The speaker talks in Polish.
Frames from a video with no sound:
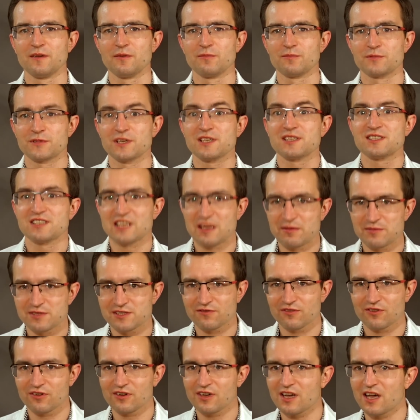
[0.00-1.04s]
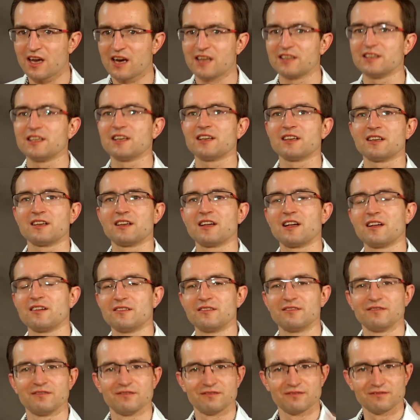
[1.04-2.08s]
Przestępstwo karane
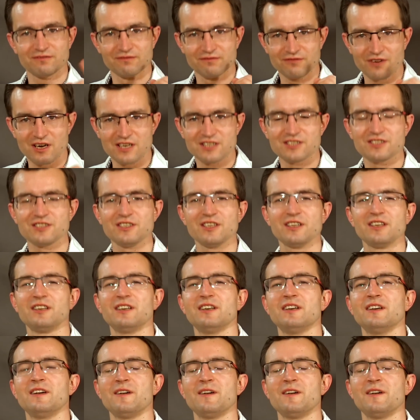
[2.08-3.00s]
właśnie